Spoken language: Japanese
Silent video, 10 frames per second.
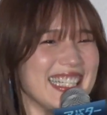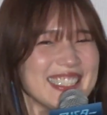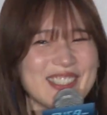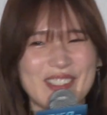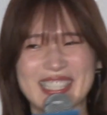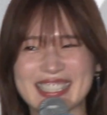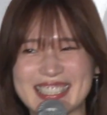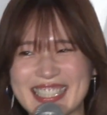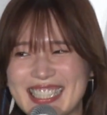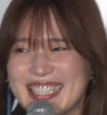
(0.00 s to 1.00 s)
なんとかし
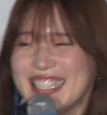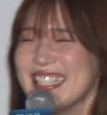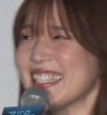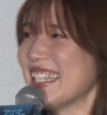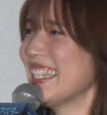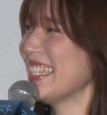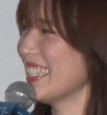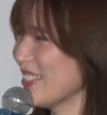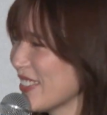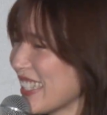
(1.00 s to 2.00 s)
て出れない
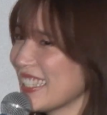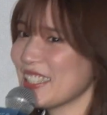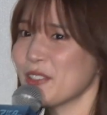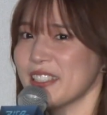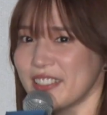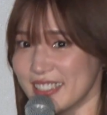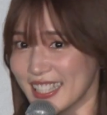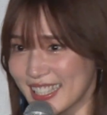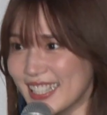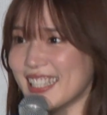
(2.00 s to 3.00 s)
だろうかって言っ
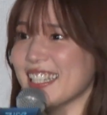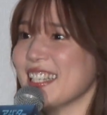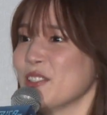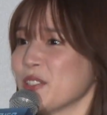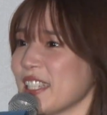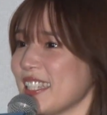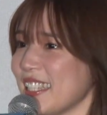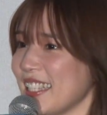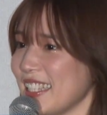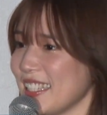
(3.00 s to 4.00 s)
たらあの受け
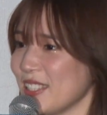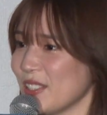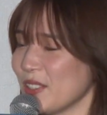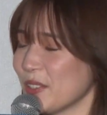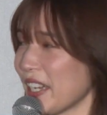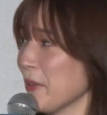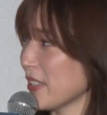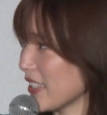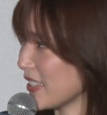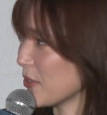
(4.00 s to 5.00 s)
て受かりま
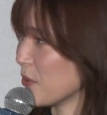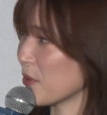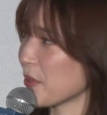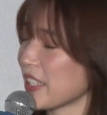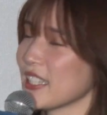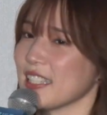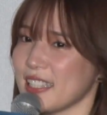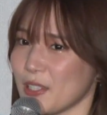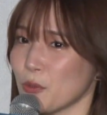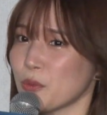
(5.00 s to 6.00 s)
したってご報告いただい
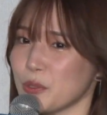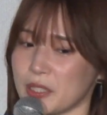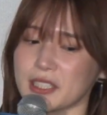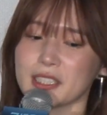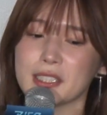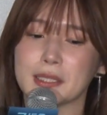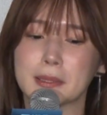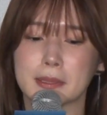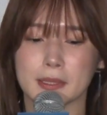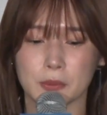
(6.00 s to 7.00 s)
て本当に嬉しかったん
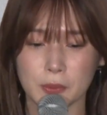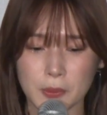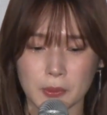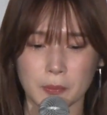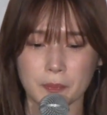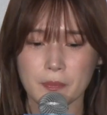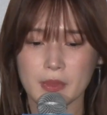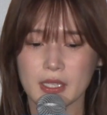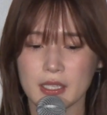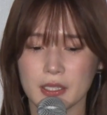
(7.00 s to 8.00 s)
ですけど、はい、い
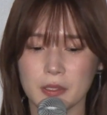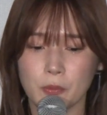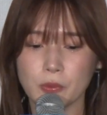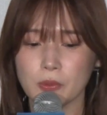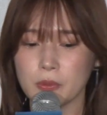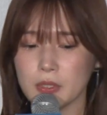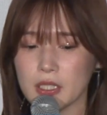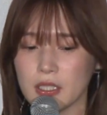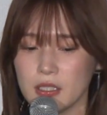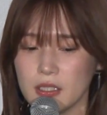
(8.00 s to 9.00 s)
やでも本当
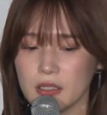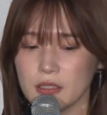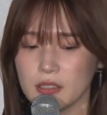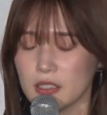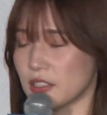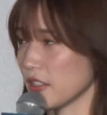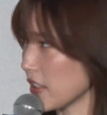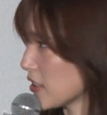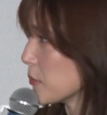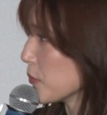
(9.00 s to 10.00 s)
に。何でしたっ
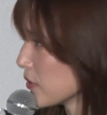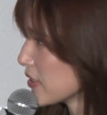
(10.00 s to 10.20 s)
け質問